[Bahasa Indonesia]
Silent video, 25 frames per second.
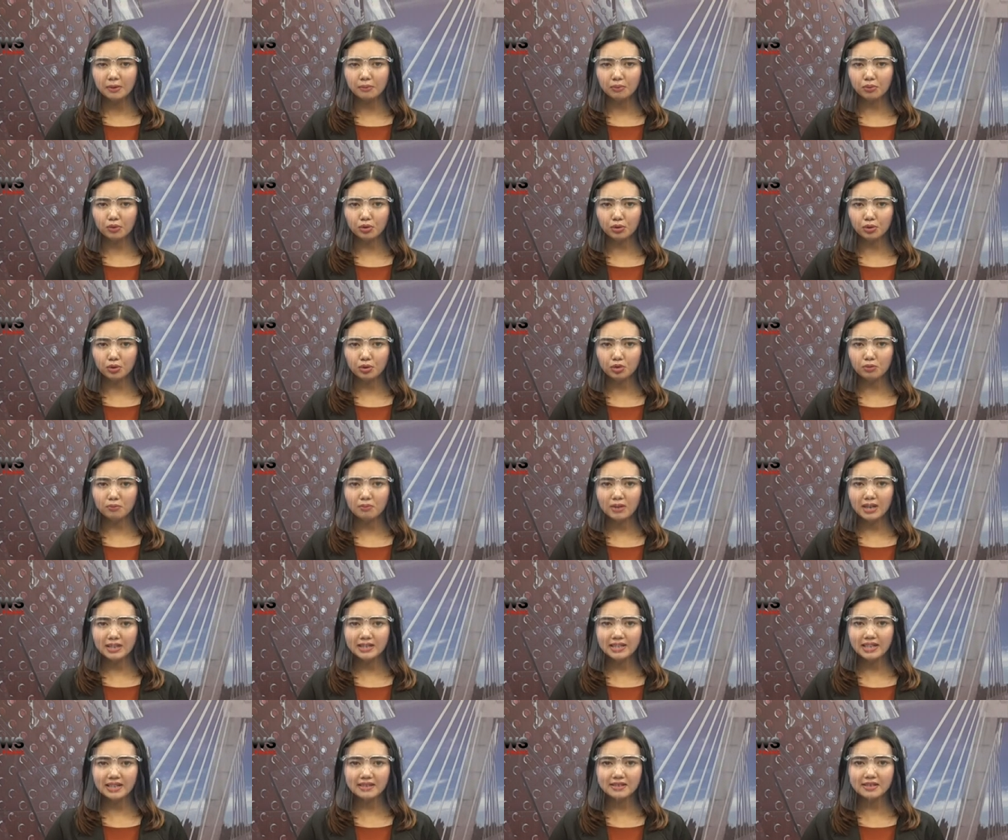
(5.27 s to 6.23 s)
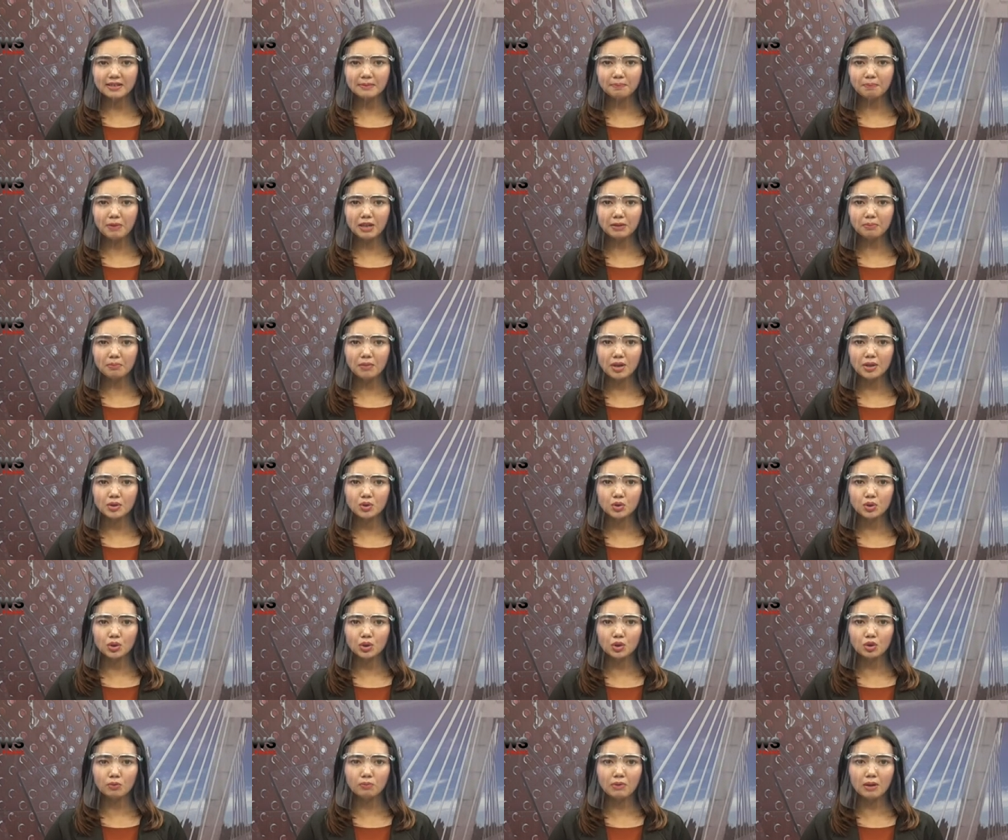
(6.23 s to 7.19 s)
Beruntung banjir yang sempat
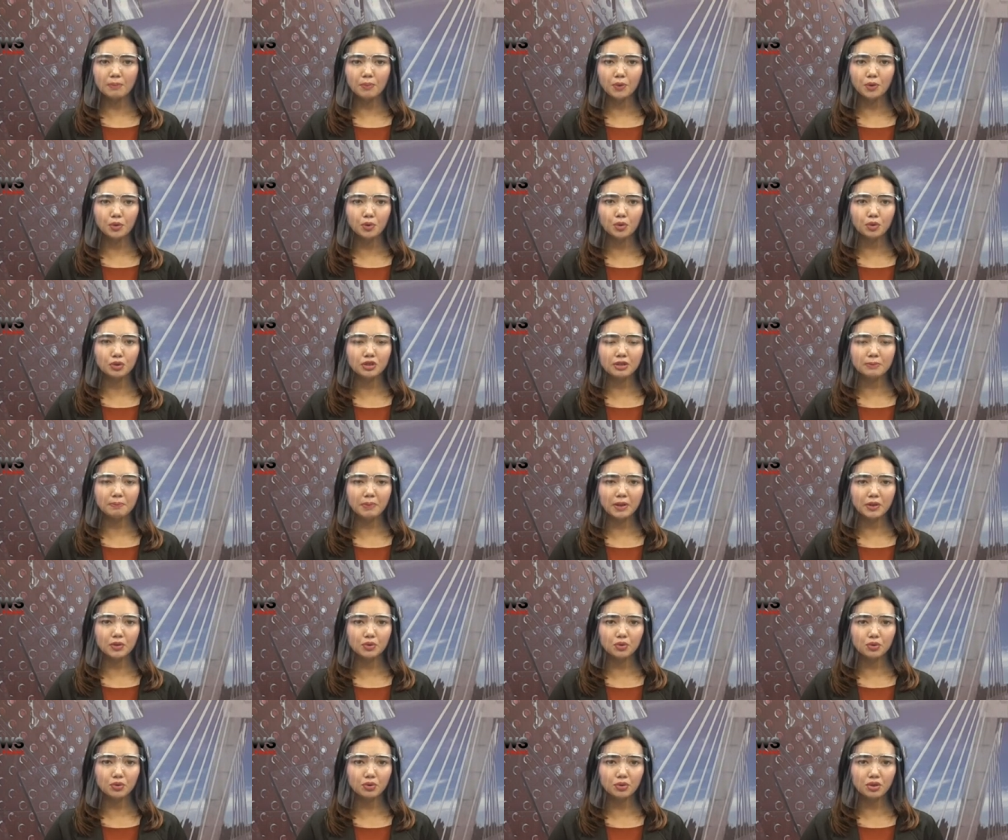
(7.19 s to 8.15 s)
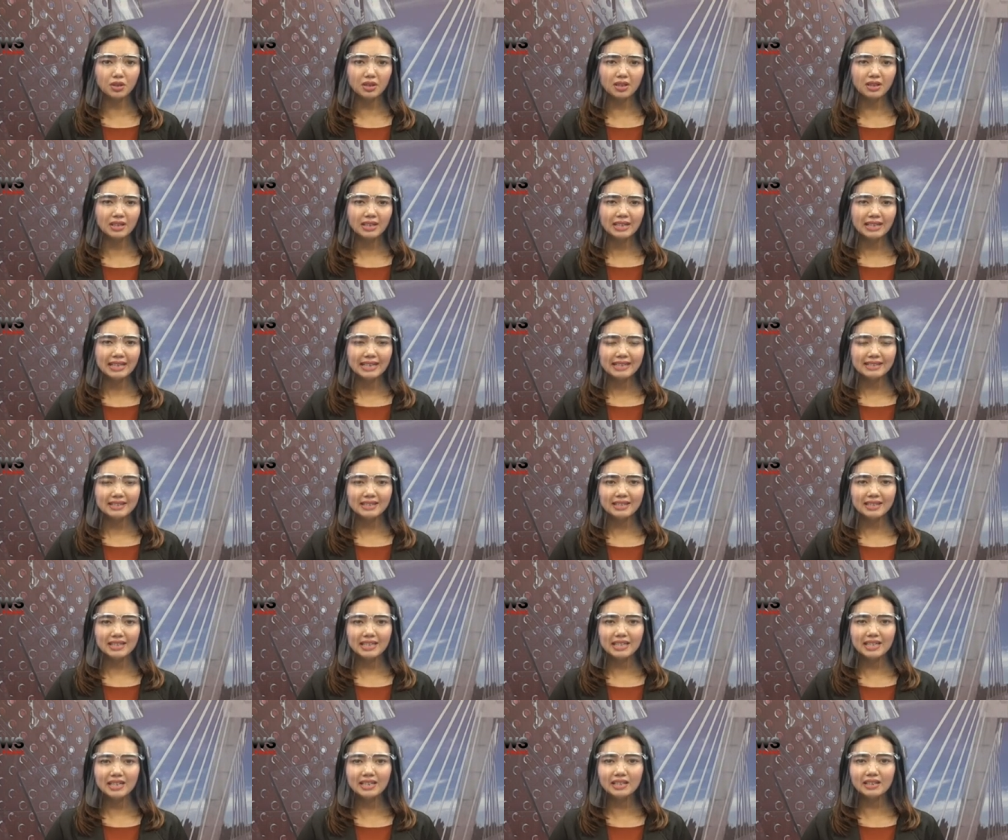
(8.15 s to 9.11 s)
masuk ke rumah penduduk cepat surut
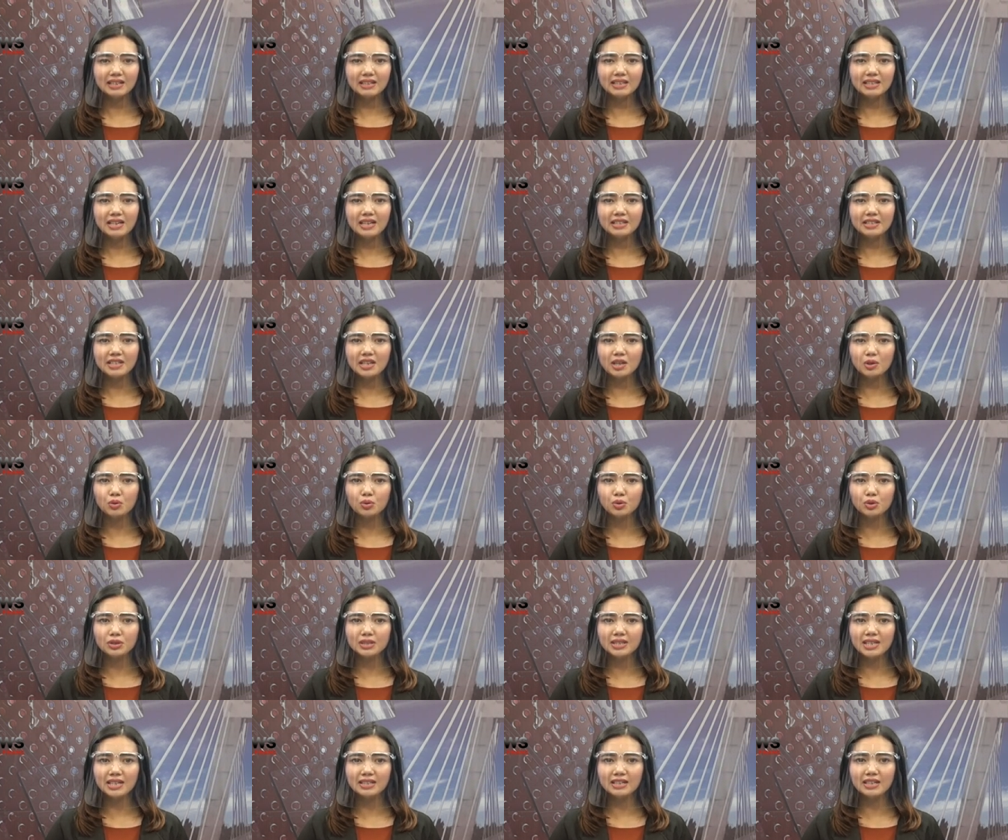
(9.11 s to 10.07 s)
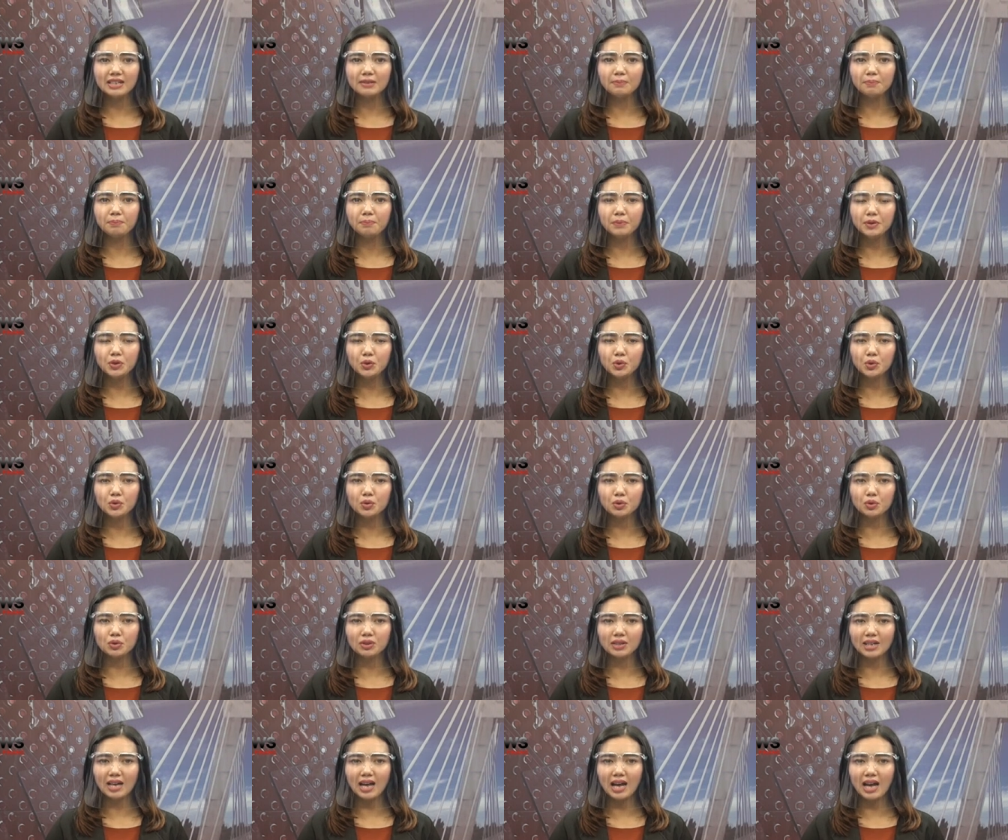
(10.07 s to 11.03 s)
seiring redanya hujan dan
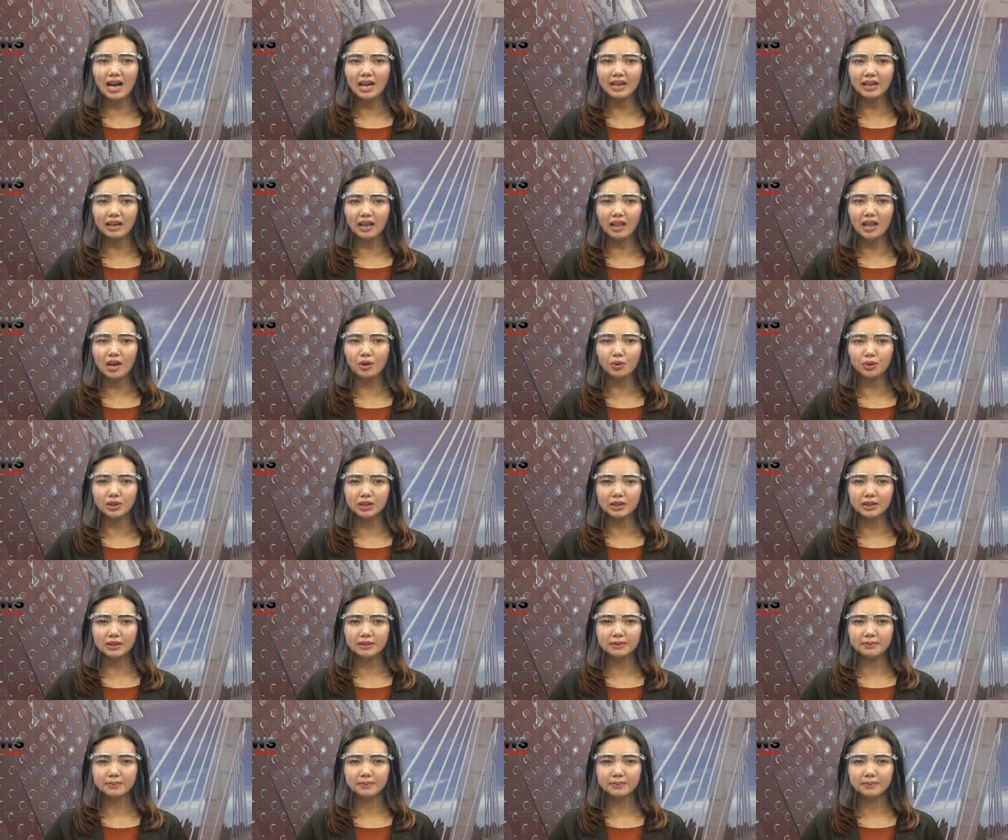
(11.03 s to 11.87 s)
menyusutnya air laut.